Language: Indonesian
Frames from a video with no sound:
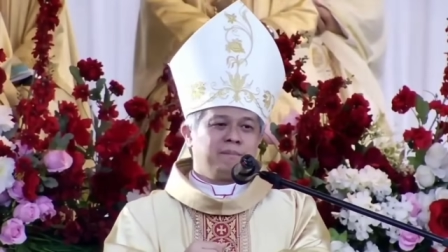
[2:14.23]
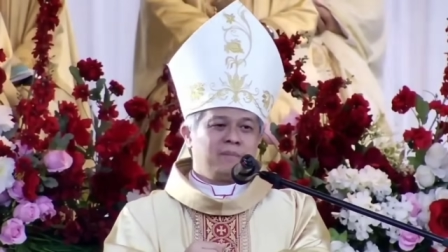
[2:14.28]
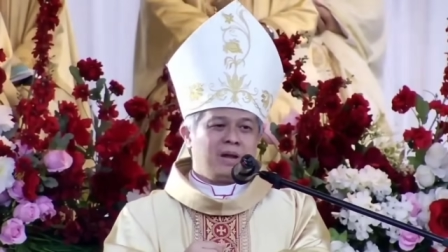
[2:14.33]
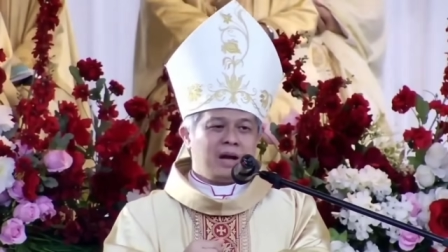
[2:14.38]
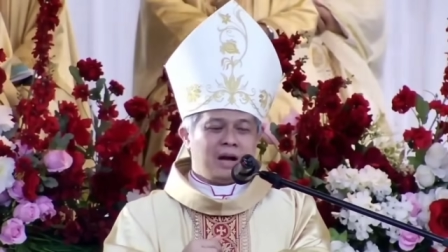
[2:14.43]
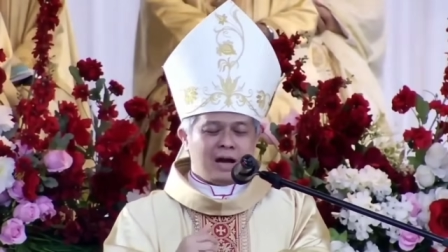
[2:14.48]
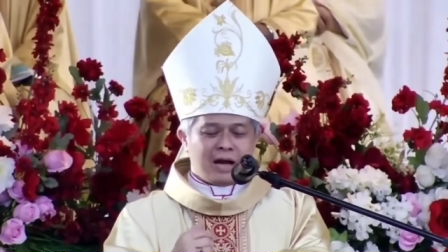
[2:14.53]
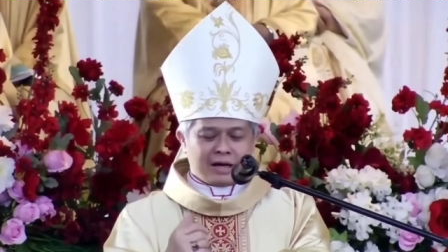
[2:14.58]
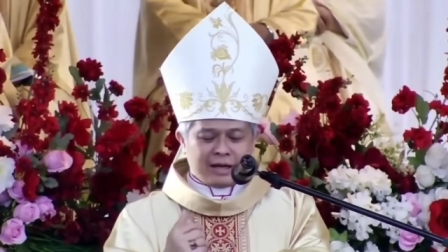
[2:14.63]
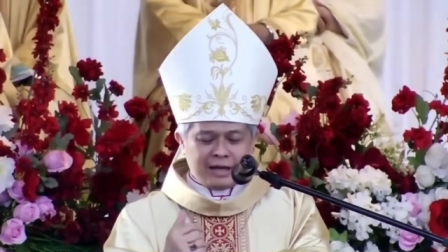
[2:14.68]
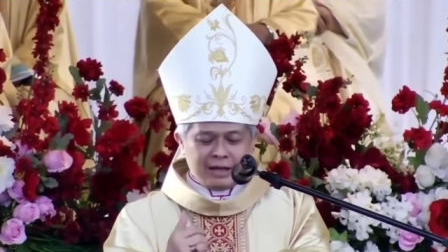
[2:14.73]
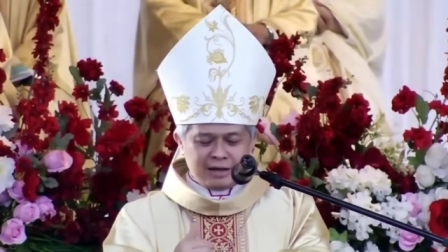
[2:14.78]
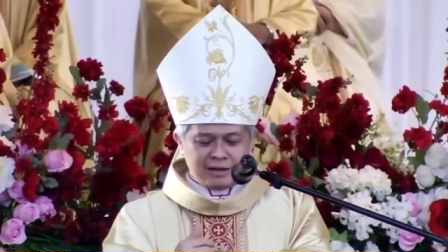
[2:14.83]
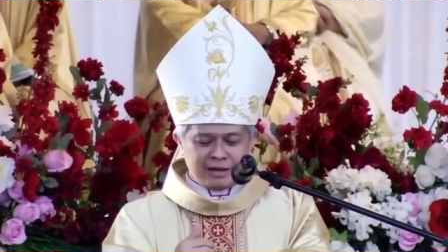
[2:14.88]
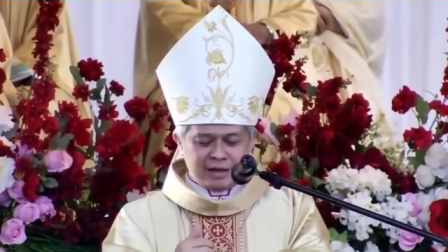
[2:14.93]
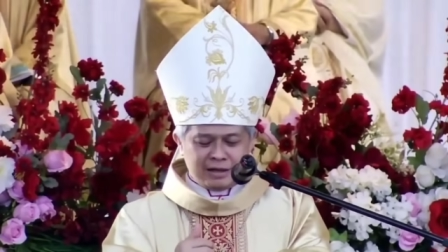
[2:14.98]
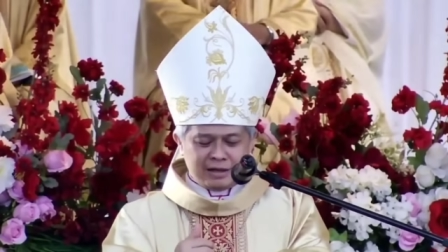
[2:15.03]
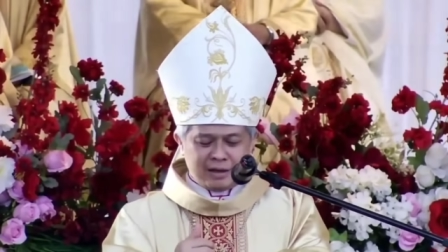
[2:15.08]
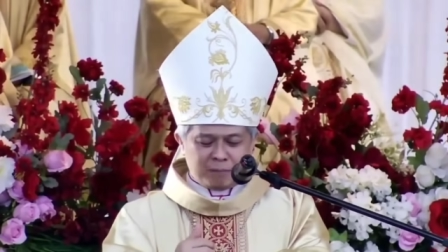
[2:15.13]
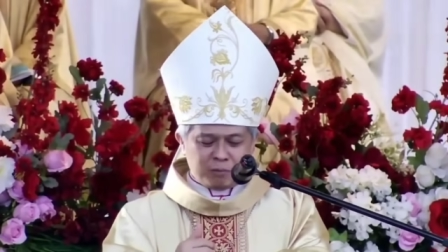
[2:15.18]

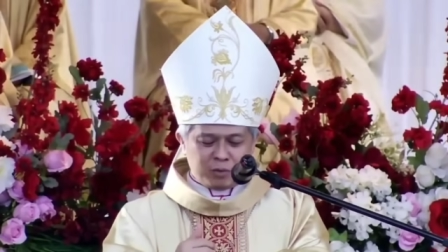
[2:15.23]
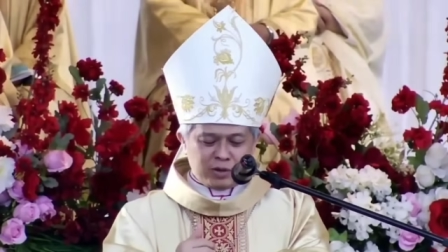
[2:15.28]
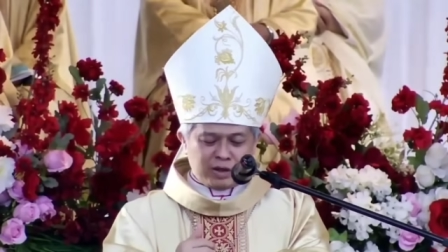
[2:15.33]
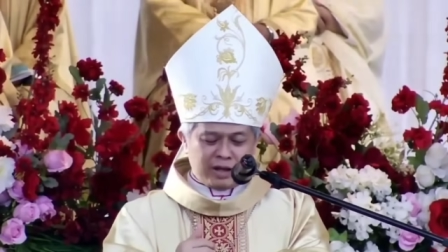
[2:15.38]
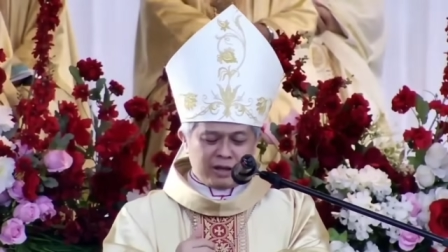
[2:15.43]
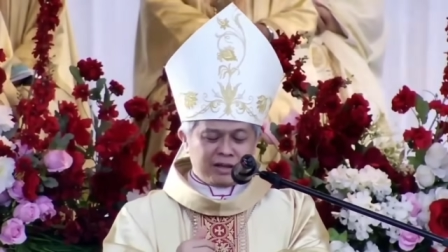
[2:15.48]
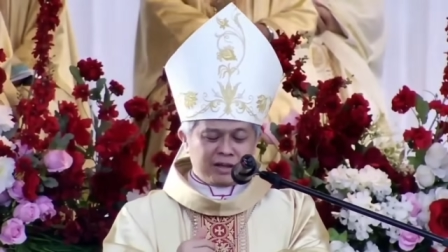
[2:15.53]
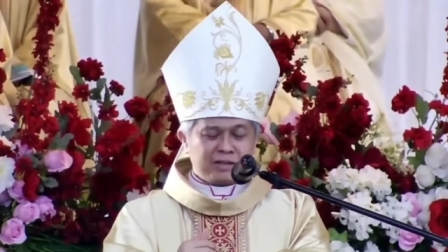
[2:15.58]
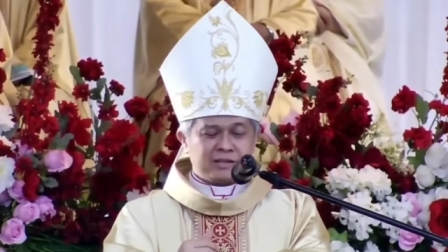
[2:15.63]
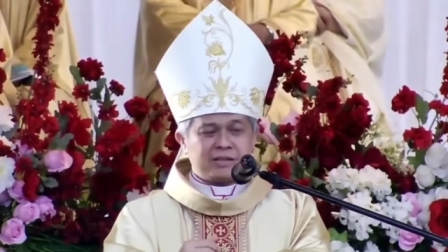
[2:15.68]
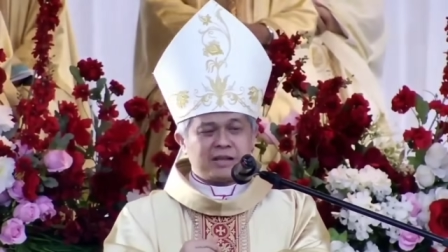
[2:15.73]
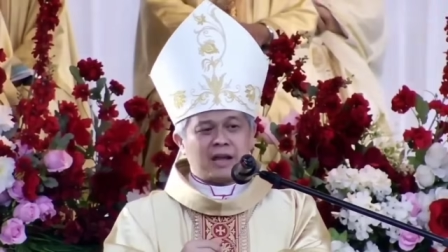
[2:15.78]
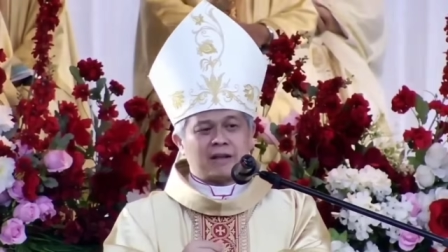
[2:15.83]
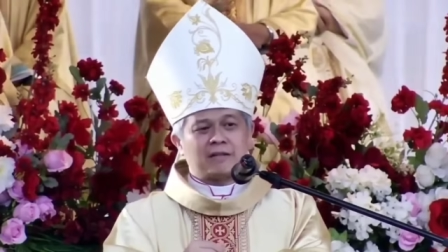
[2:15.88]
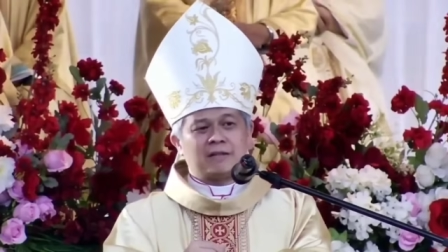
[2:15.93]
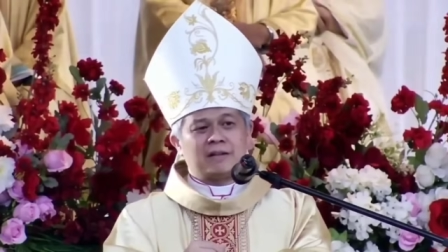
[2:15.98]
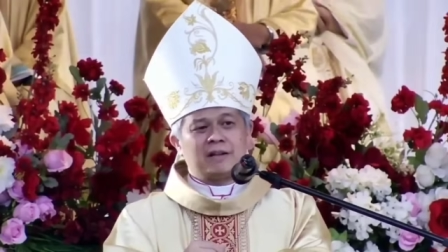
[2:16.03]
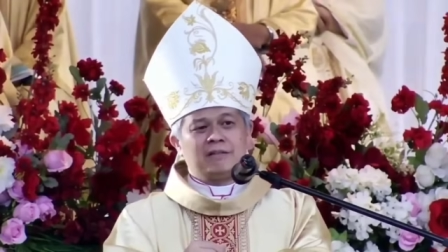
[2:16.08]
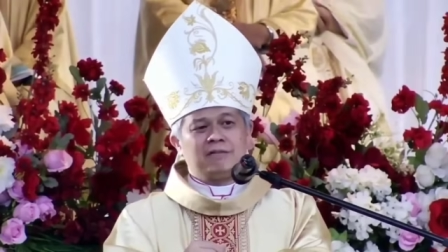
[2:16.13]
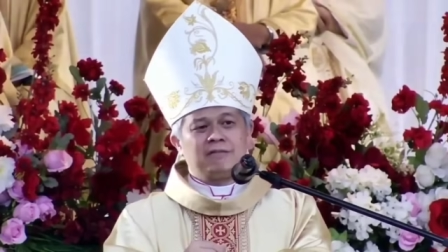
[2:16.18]
Akhirnya ia punya
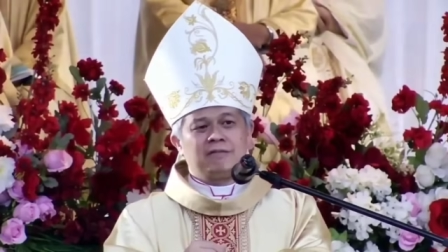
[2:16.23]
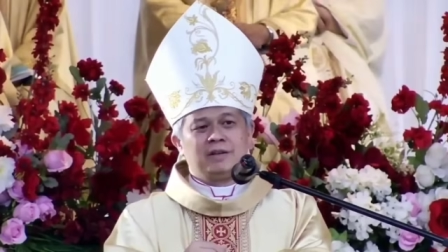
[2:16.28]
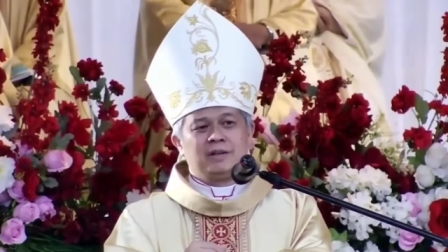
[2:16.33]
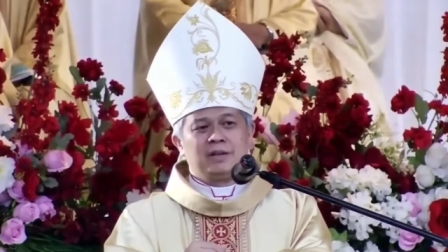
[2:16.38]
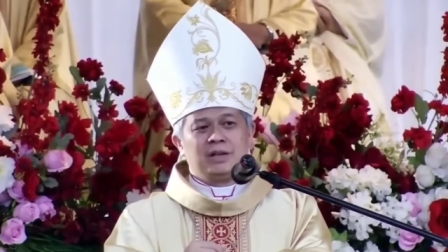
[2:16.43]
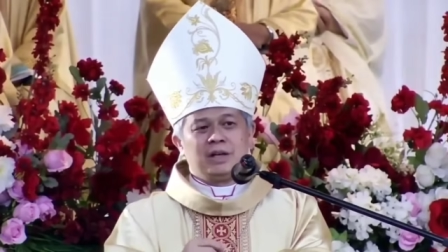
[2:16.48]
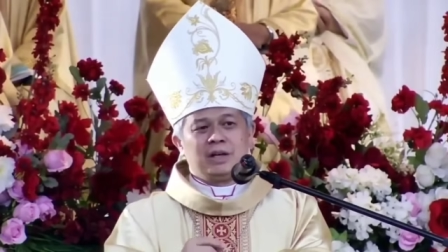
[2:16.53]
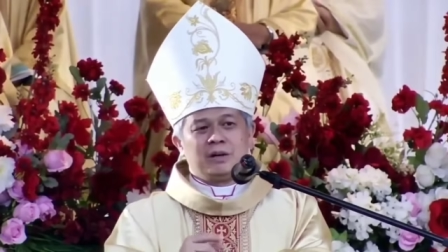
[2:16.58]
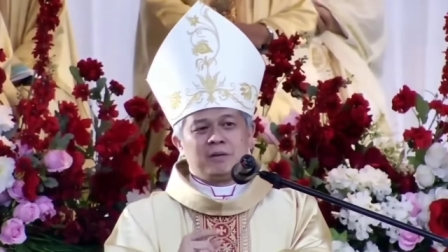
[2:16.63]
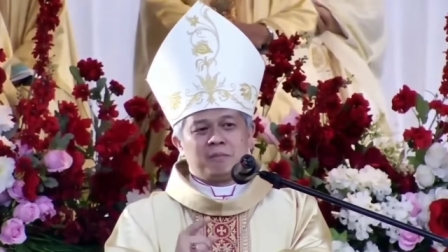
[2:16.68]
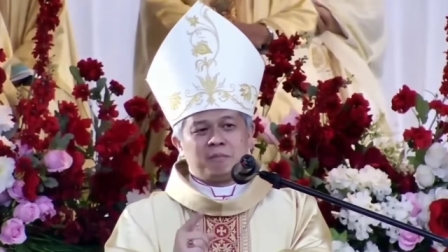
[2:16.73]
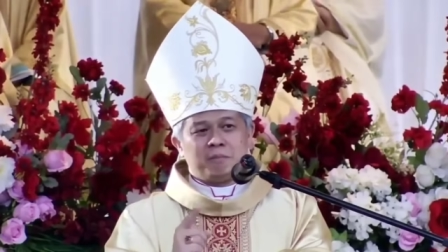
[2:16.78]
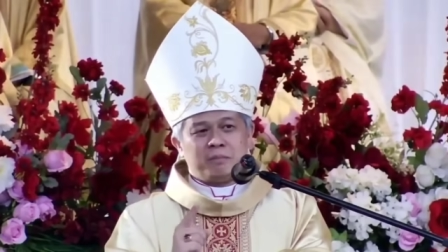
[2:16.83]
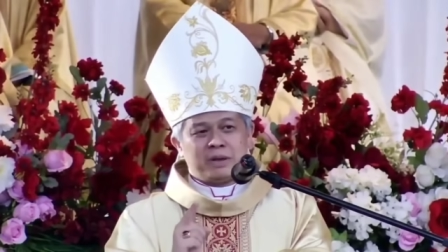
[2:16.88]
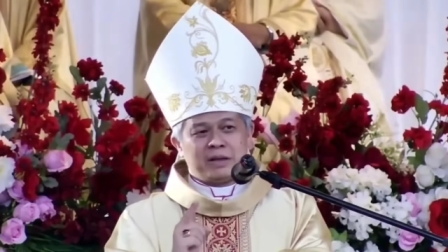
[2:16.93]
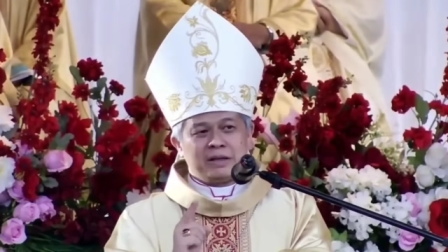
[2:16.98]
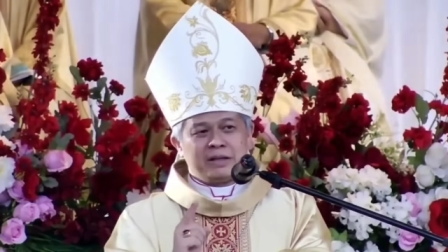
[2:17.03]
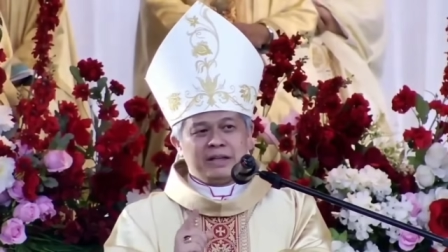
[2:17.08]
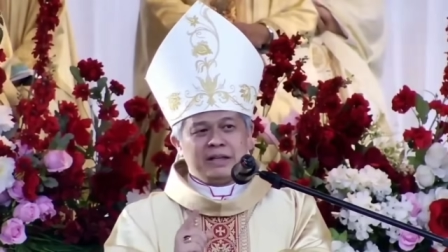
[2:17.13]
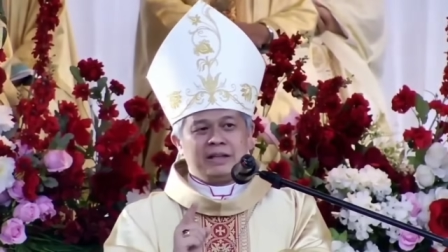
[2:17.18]
inisiatif,
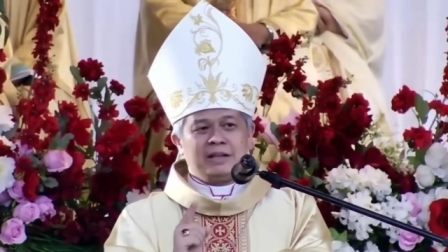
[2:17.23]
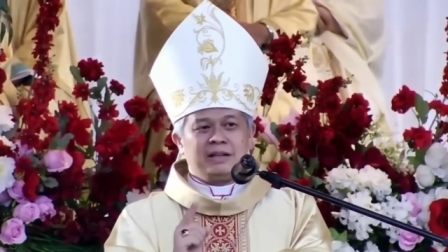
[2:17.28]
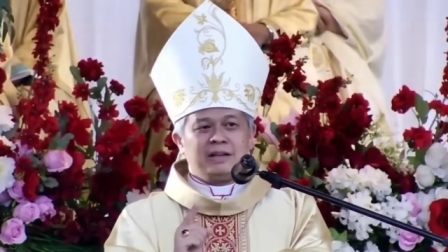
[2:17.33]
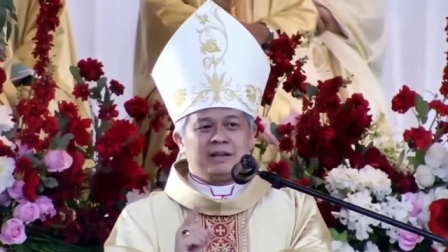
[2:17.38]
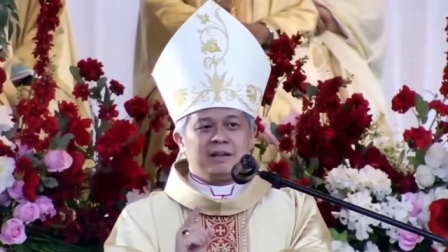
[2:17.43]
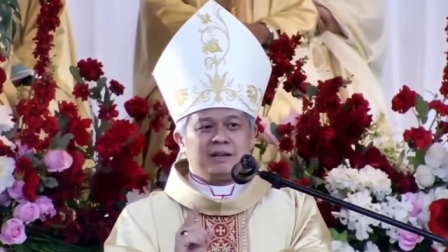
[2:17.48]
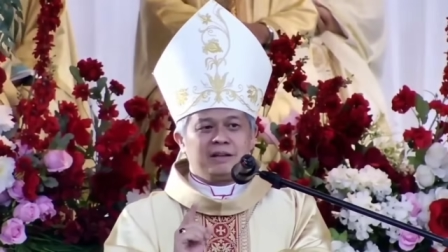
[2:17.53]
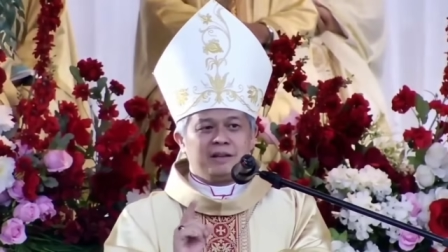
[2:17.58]
pergi.